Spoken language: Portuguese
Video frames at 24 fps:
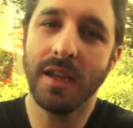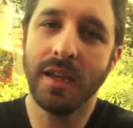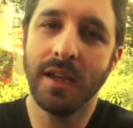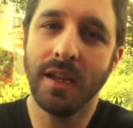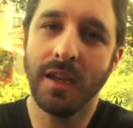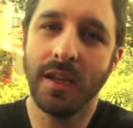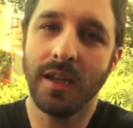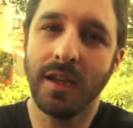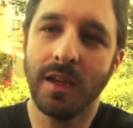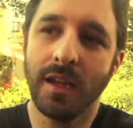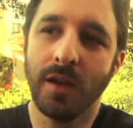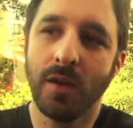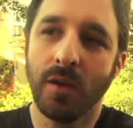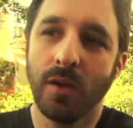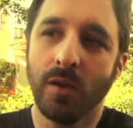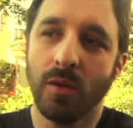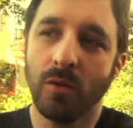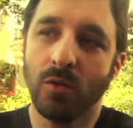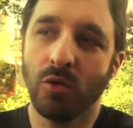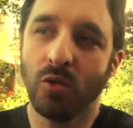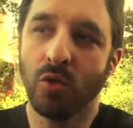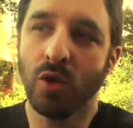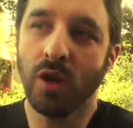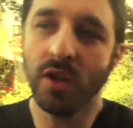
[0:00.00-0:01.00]
eh, eh, eu,
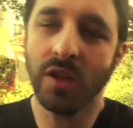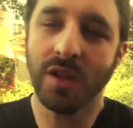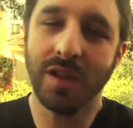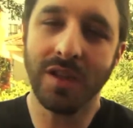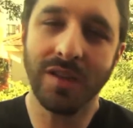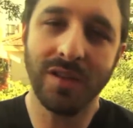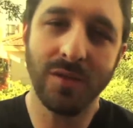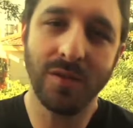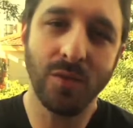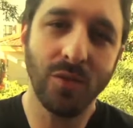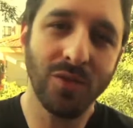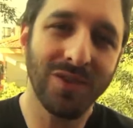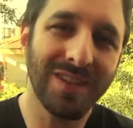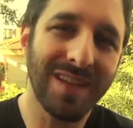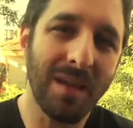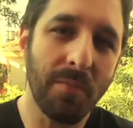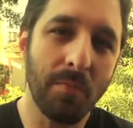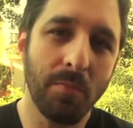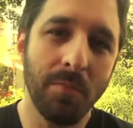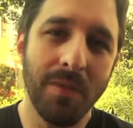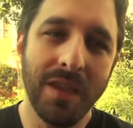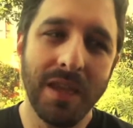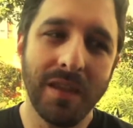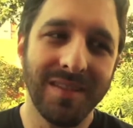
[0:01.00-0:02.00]
durante a adolescência eu não
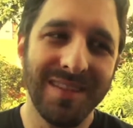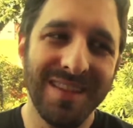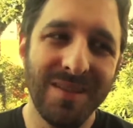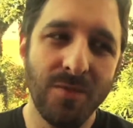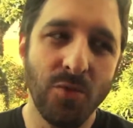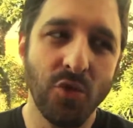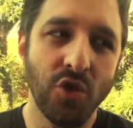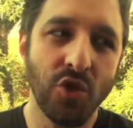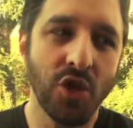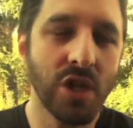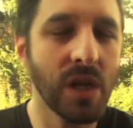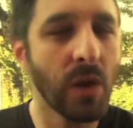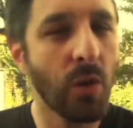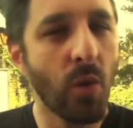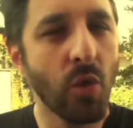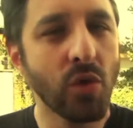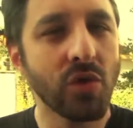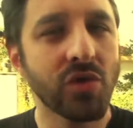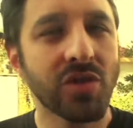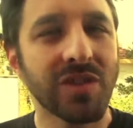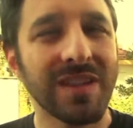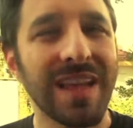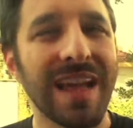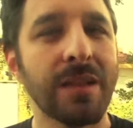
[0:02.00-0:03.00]
sabia se eu tinha
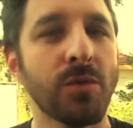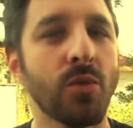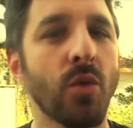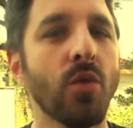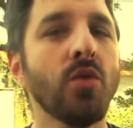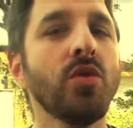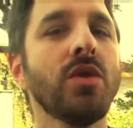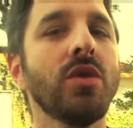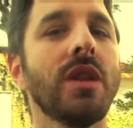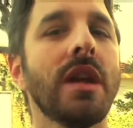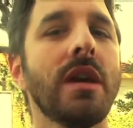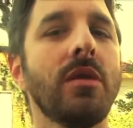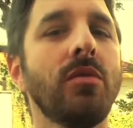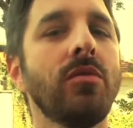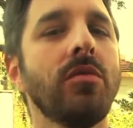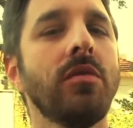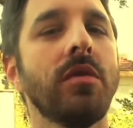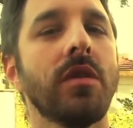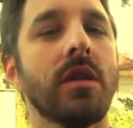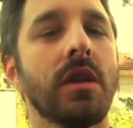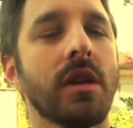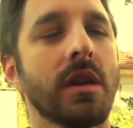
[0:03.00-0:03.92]
gozado ou não.